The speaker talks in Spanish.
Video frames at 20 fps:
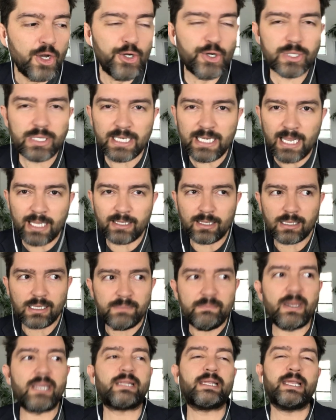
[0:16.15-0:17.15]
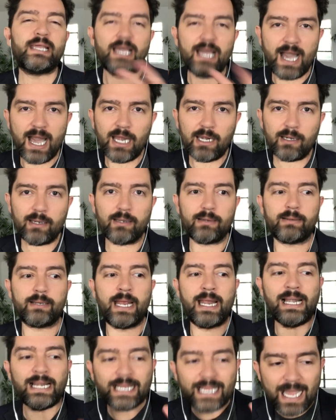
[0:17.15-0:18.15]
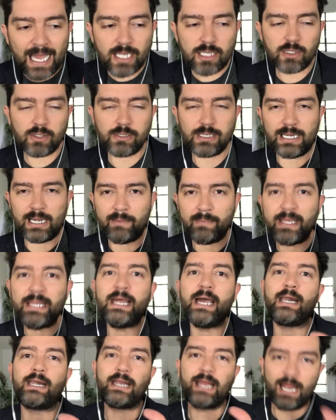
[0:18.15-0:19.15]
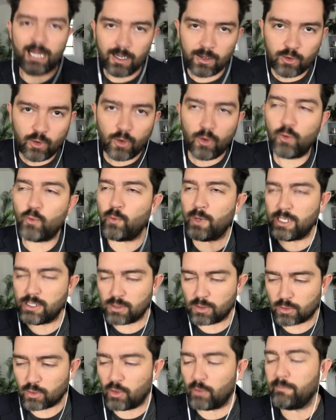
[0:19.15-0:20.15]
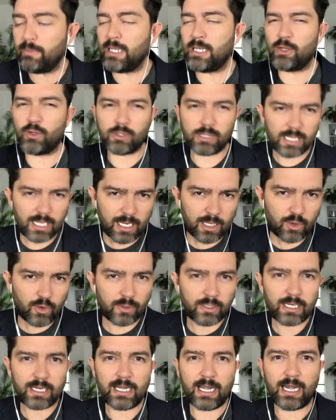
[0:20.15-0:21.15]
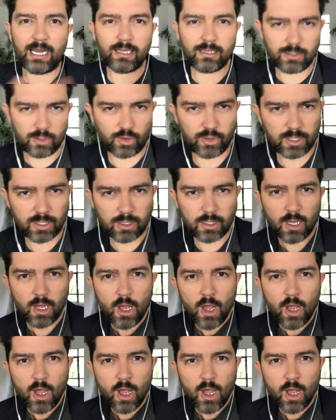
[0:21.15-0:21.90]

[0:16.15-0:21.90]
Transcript: no sin antes investigar el caso de la vida real, con juicios, con videos de él, con declaraciones,